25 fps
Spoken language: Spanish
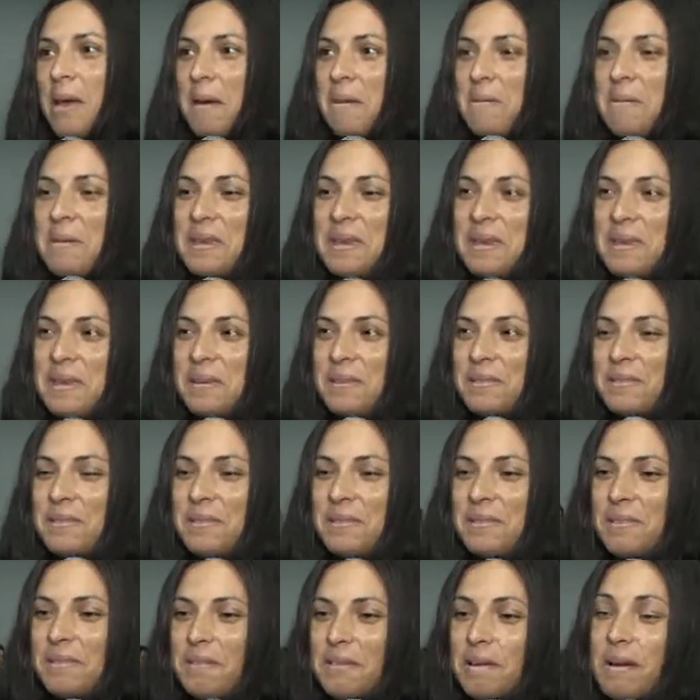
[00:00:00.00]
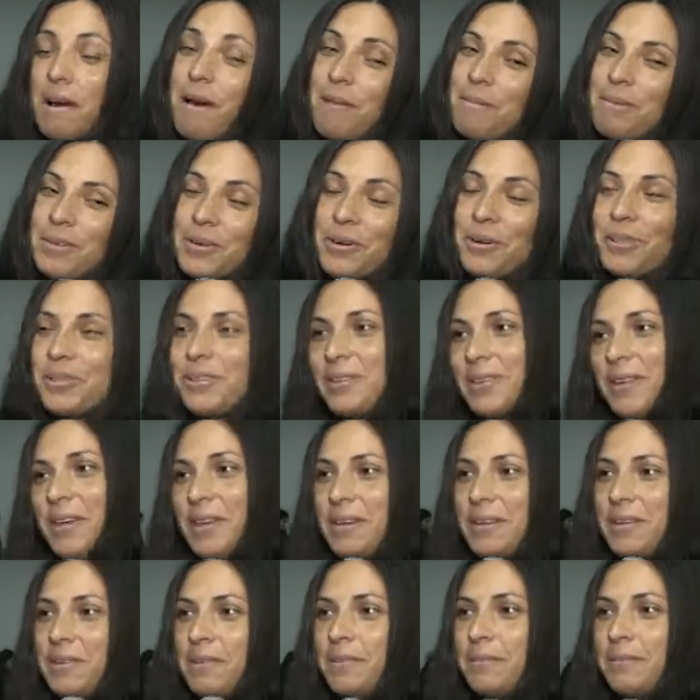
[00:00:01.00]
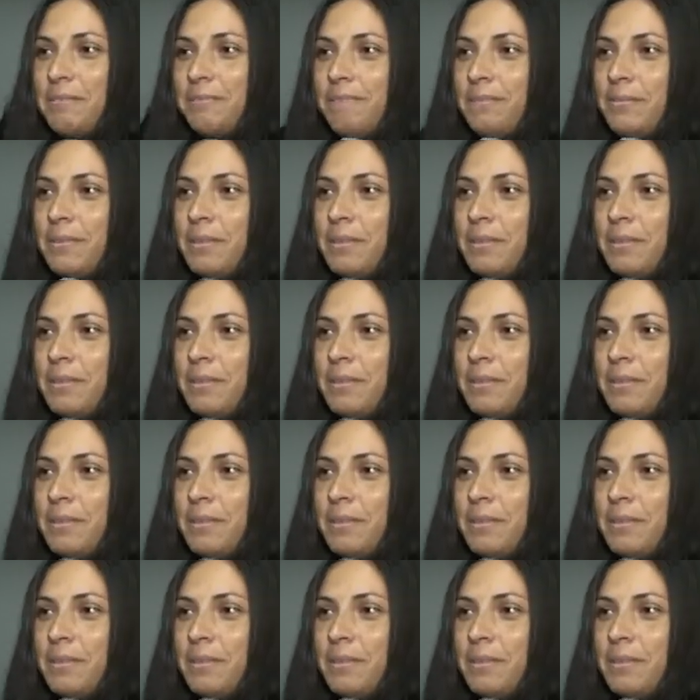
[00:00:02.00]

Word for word: a mi hijo, a mis otros hijos.